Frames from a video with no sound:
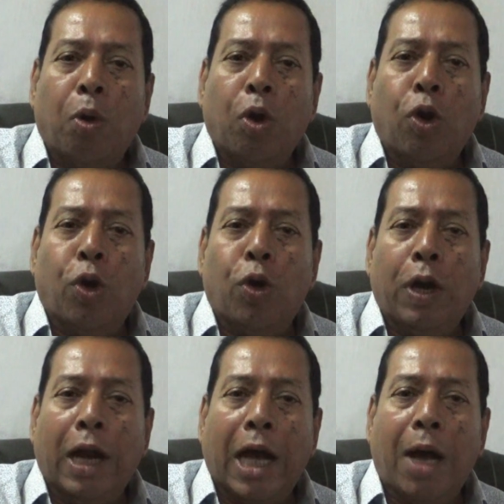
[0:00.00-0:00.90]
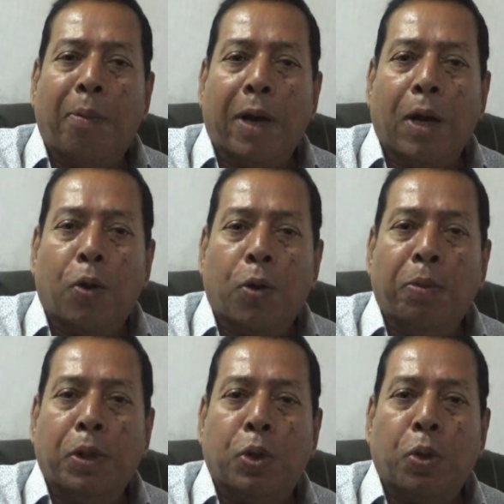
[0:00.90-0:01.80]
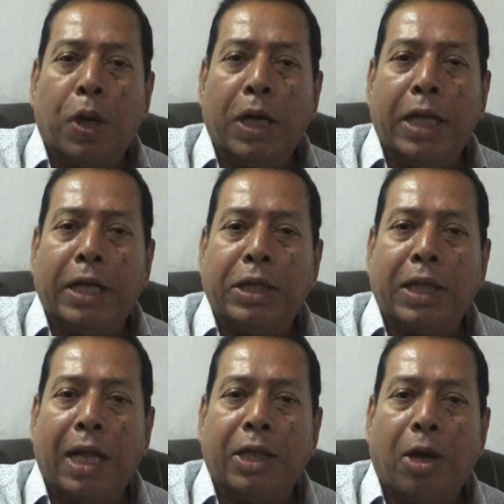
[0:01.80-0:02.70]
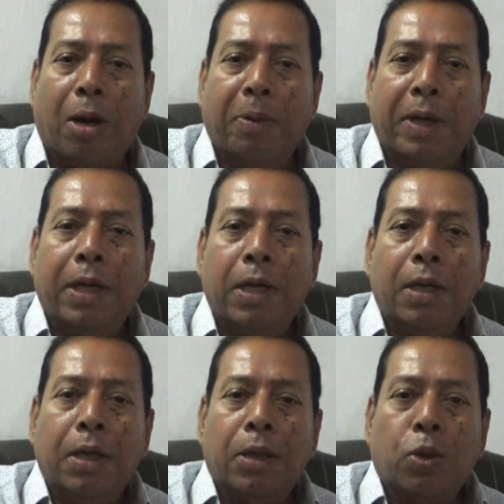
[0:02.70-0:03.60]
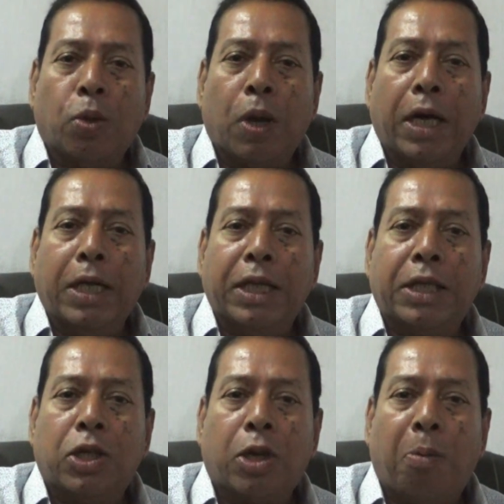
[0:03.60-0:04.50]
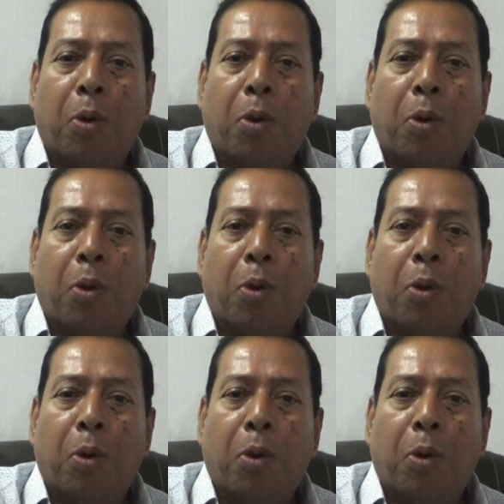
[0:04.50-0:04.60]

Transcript: বলল লেখাপড়া করবি তোরাই দেশ চালাতে হবে তোরাই দেশের সব